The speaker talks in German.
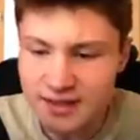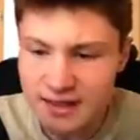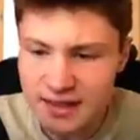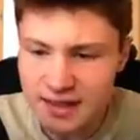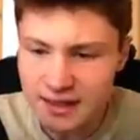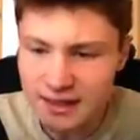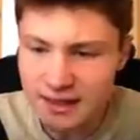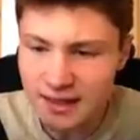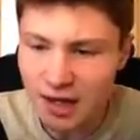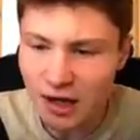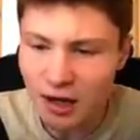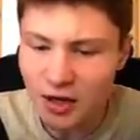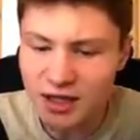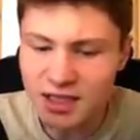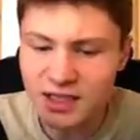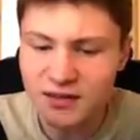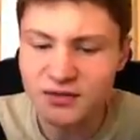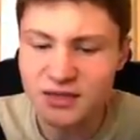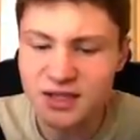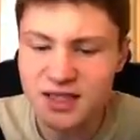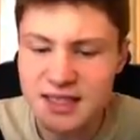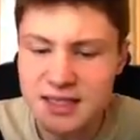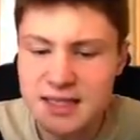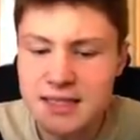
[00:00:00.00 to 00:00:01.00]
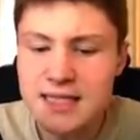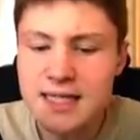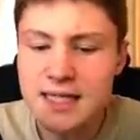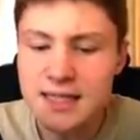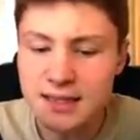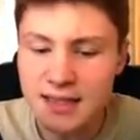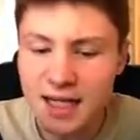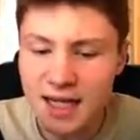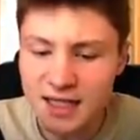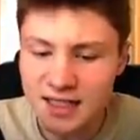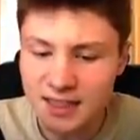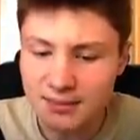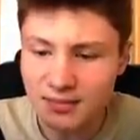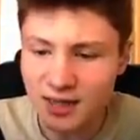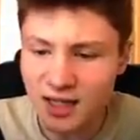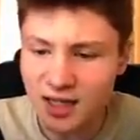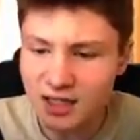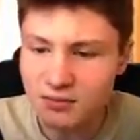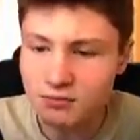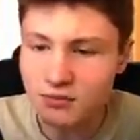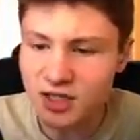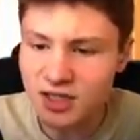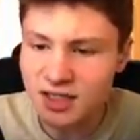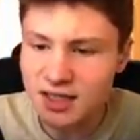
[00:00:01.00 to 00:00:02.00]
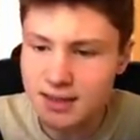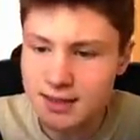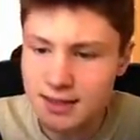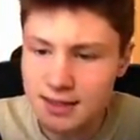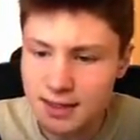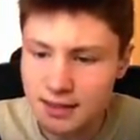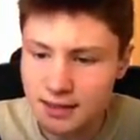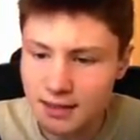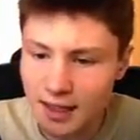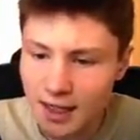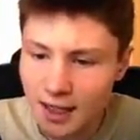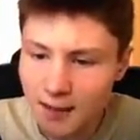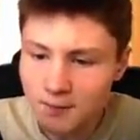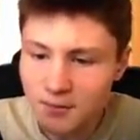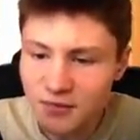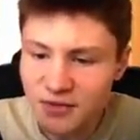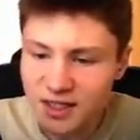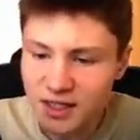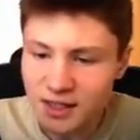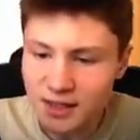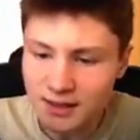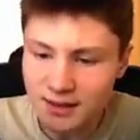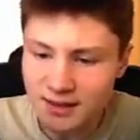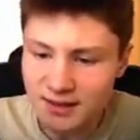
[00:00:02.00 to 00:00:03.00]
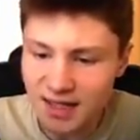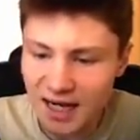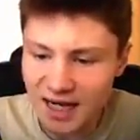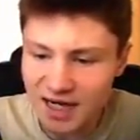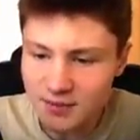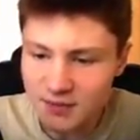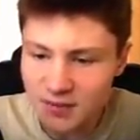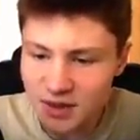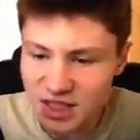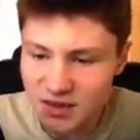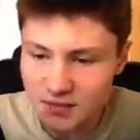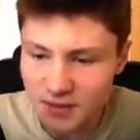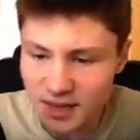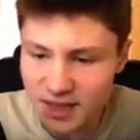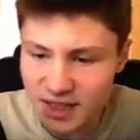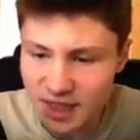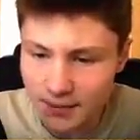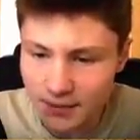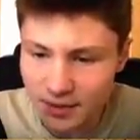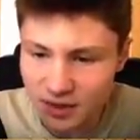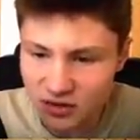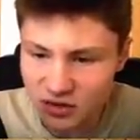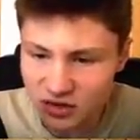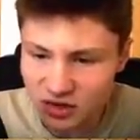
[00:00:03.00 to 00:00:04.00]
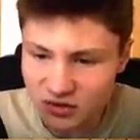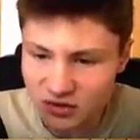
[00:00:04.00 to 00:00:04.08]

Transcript: siegen, ja? Heute wird gesiegt, ja? Ich hab da, ich möchte siegen, ja? Das reicht mir nicht mehr hier immer so